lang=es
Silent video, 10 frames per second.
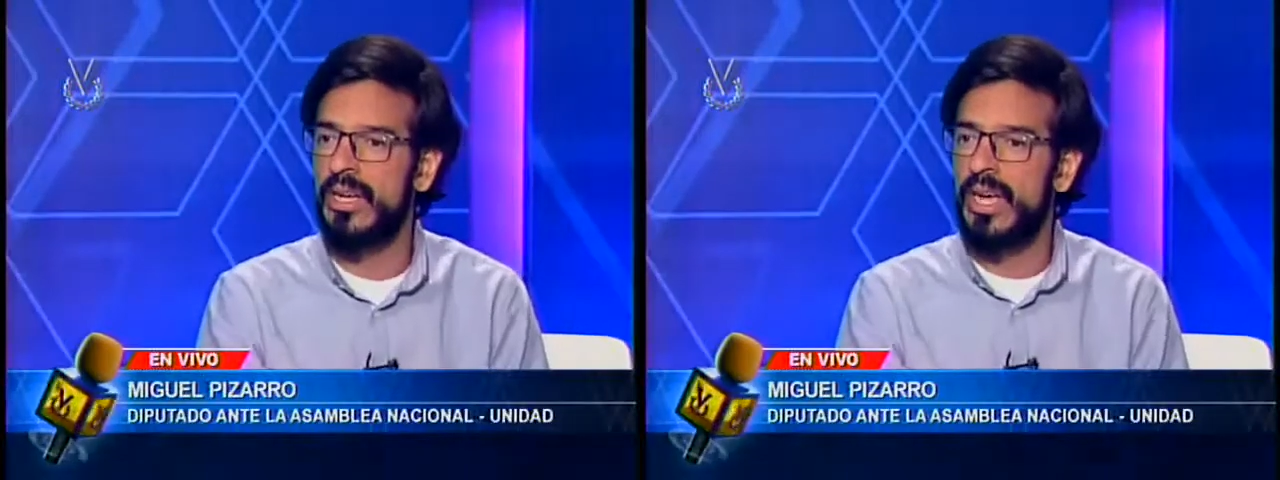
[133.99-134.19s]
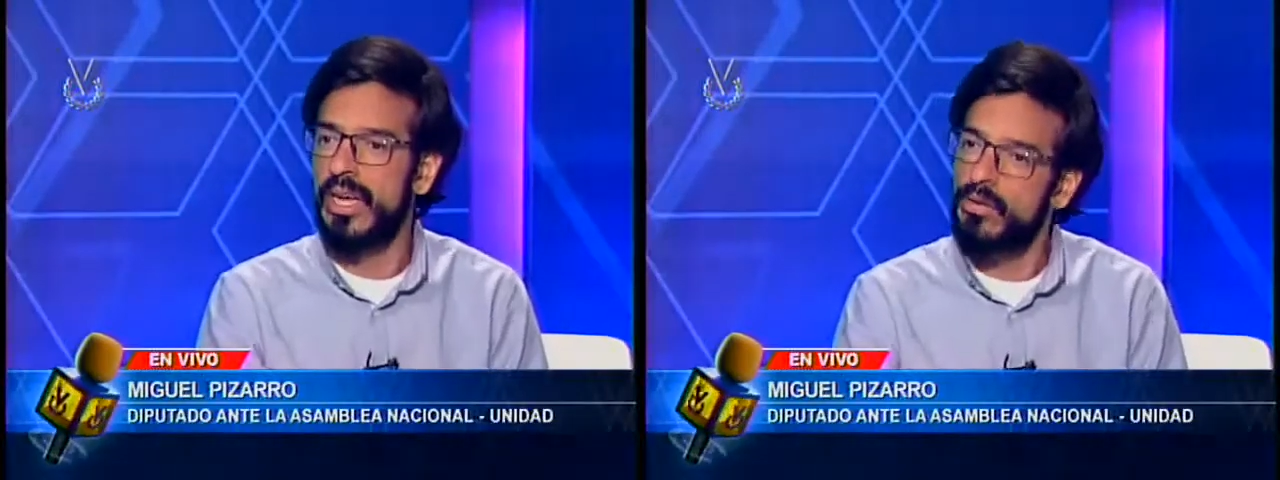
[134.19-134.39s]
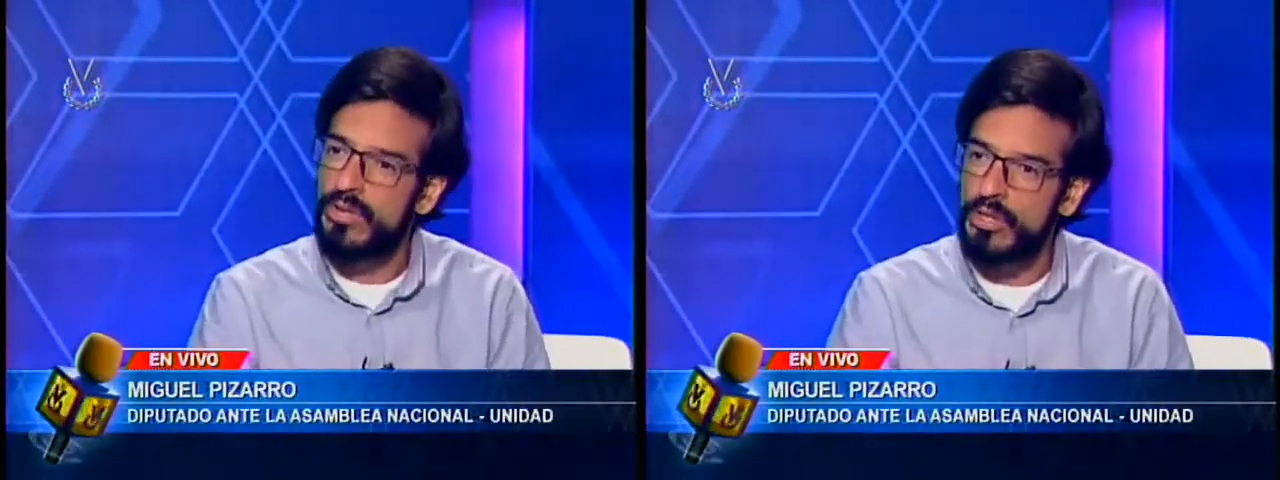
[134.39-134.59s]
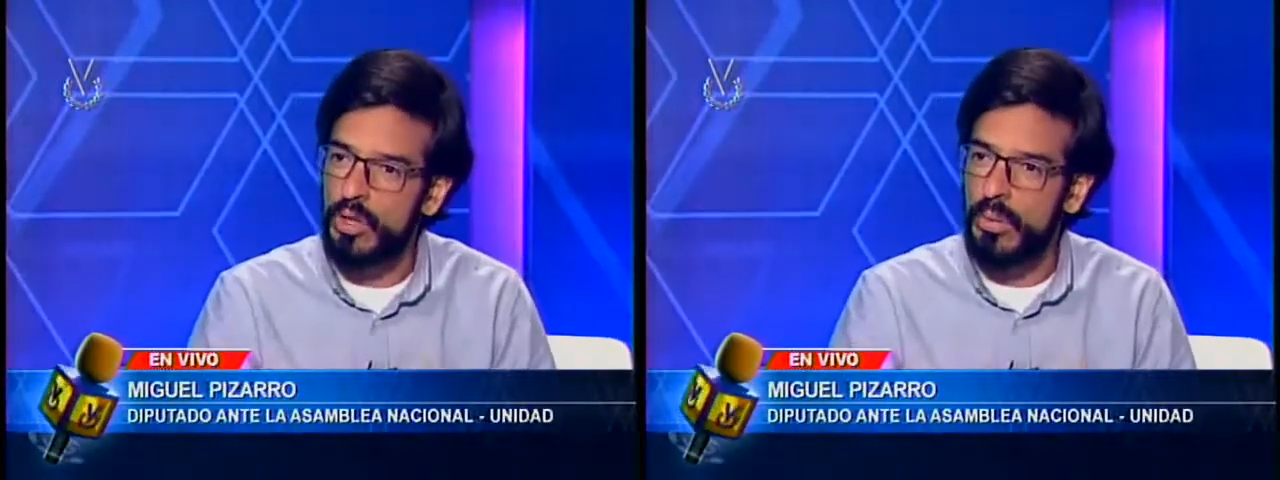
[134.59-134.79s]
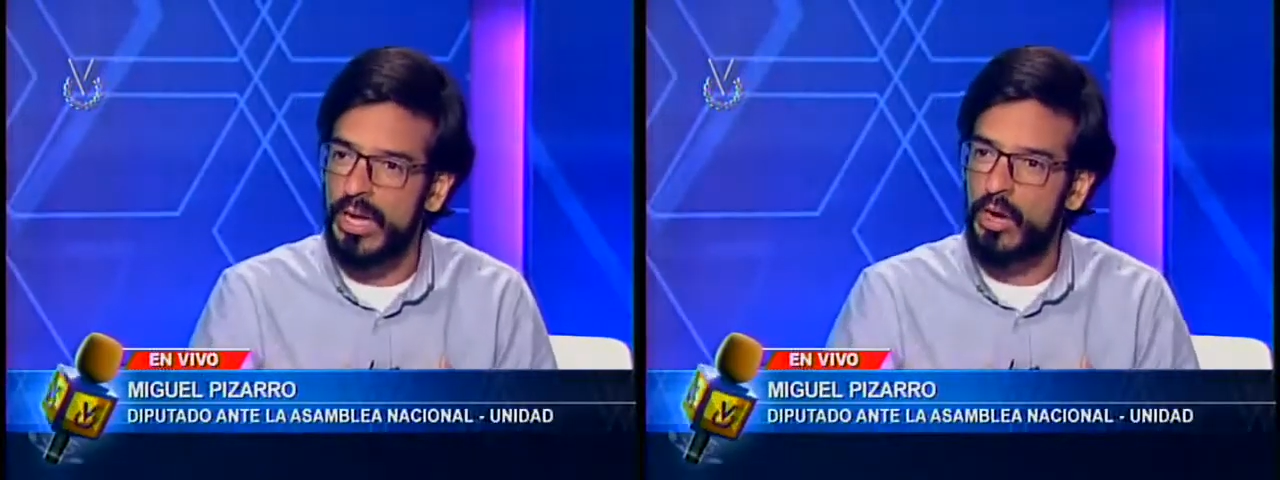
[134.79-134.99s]
es un
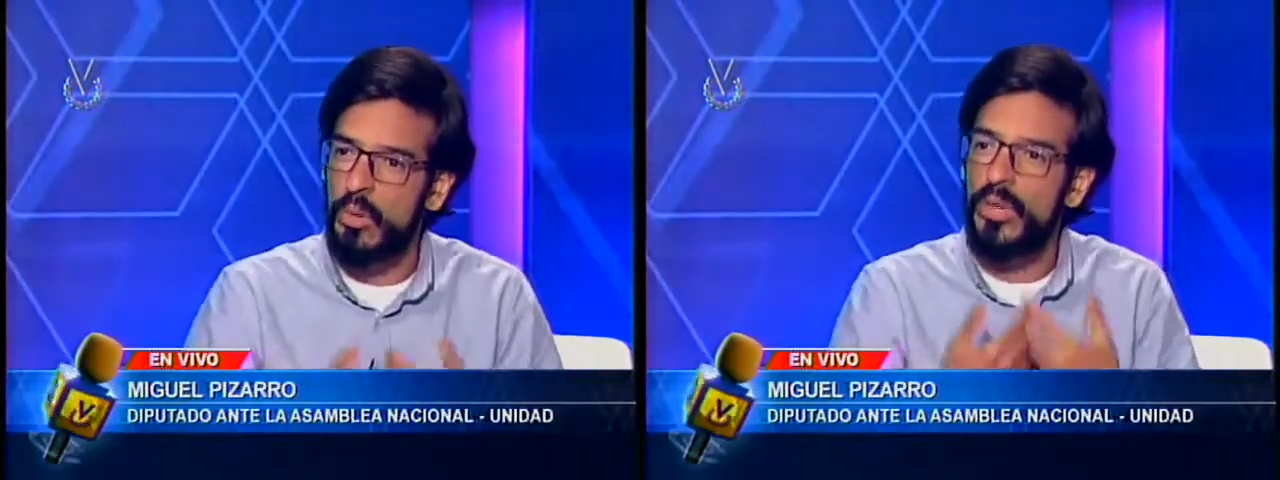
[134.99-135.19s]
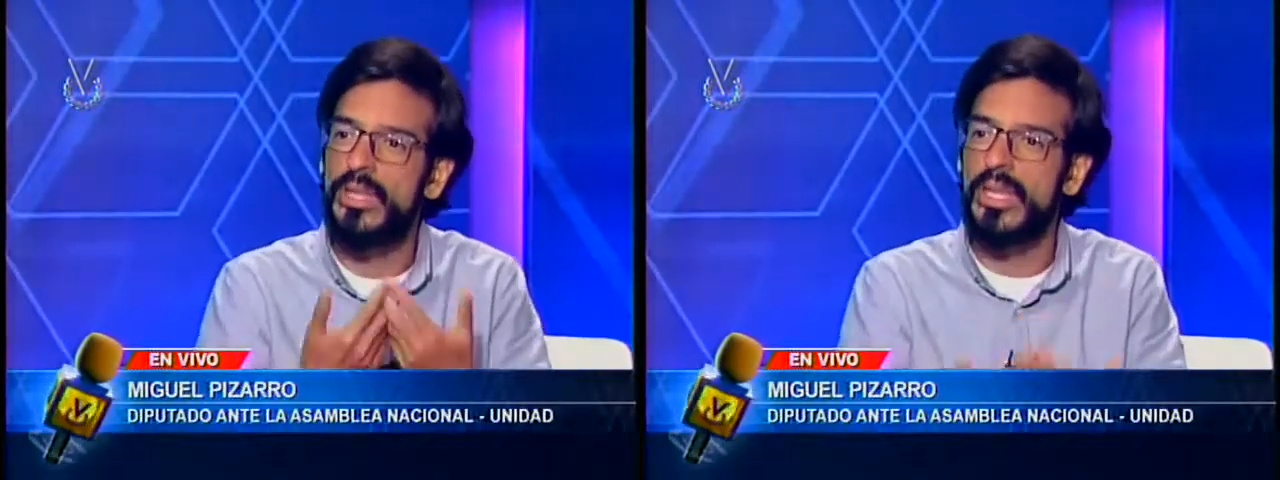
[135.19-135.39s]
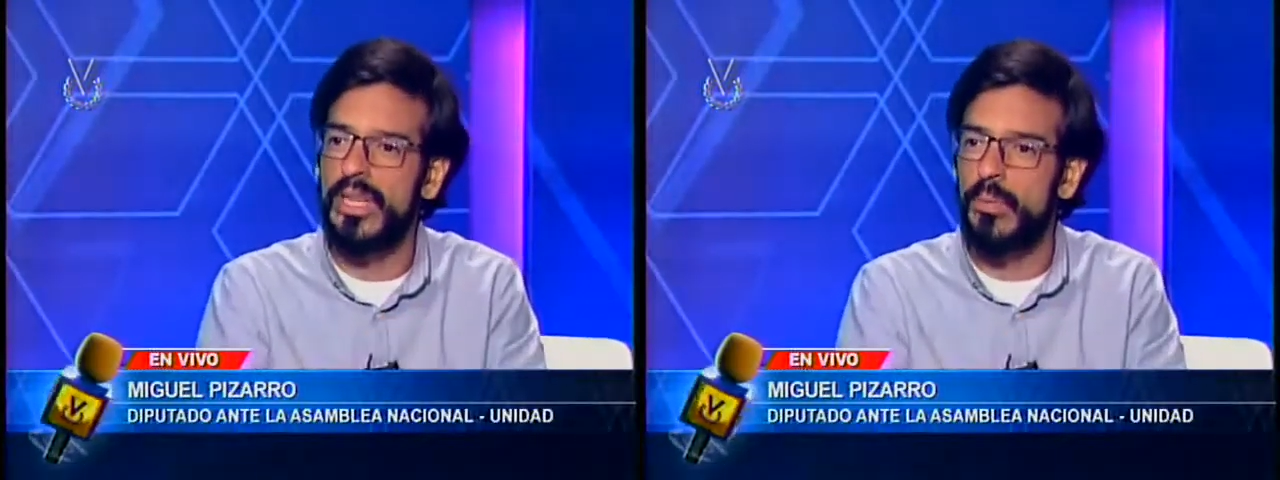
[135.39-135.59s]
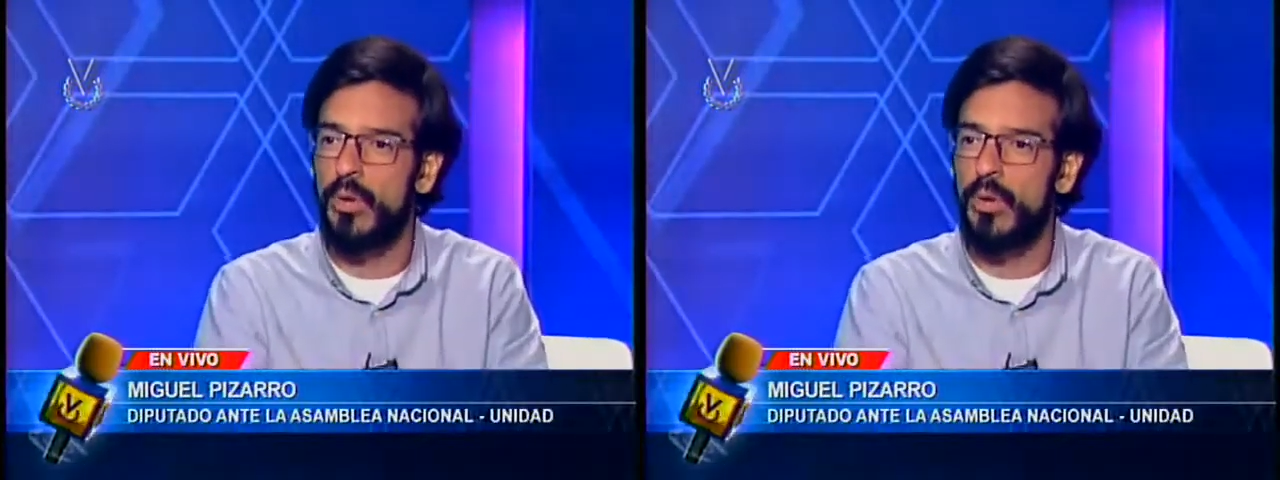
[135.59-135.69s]
síntoma de cómo entiende el